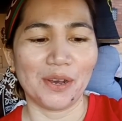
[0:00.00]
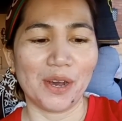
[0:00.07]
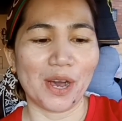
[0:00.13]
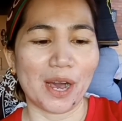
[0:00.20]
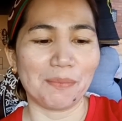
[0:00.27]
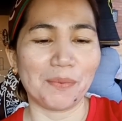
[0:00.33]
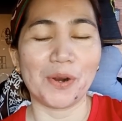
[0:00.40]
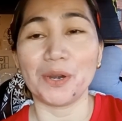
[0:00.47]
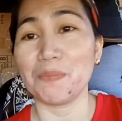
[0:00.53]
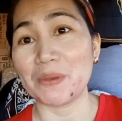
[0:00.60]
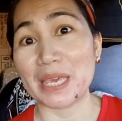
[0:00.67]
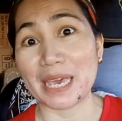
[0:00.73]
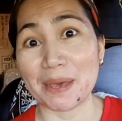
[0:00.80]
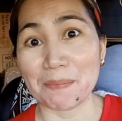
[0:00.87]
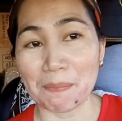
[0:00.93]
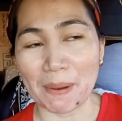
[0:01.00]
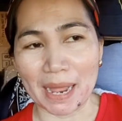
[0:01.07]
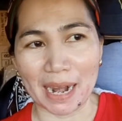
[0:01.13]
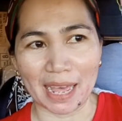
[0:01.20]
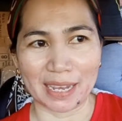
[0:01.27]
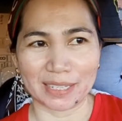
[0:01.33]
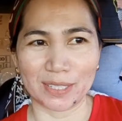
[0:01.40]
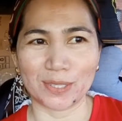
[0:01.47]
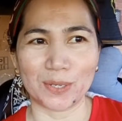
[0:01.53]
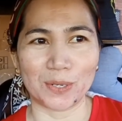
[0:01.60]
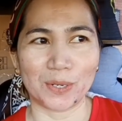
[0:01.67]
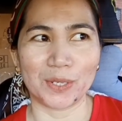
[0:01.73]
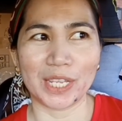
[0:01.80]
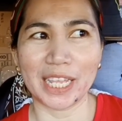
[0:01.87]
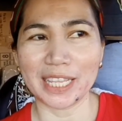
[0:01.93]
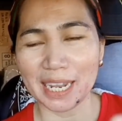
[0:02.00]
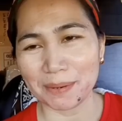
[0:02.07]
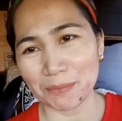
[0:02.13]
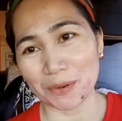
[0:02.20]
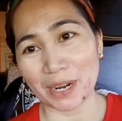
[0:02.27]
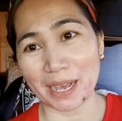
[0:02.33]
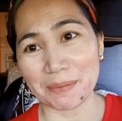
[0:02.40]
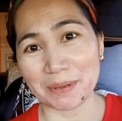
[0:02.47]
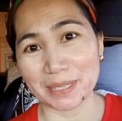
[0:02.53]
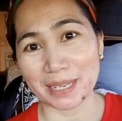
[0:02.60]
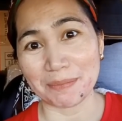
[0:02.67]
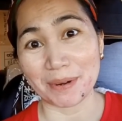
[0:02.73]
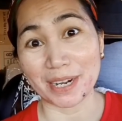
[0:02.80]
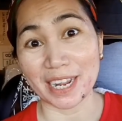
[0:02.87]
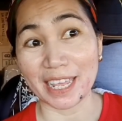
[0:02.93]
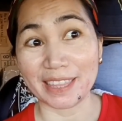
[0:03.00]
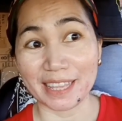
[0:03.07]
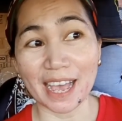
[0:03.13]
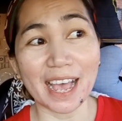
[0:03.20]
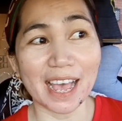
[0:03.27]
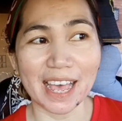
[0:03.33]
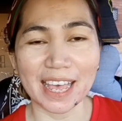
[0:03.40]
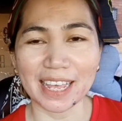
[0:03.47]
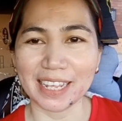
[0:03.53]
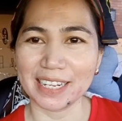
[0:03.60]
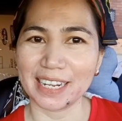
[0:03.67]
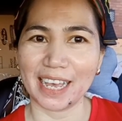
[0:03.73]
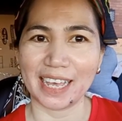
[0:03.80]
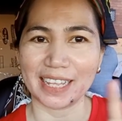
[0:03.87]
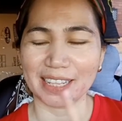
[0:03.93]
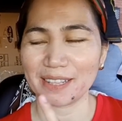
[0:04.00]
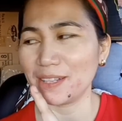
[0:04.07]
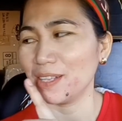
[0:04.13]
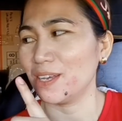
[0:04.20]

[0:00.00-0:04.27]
Uh, ah, 4pm pa lang. So, dadan muna kami sa Mariandahan at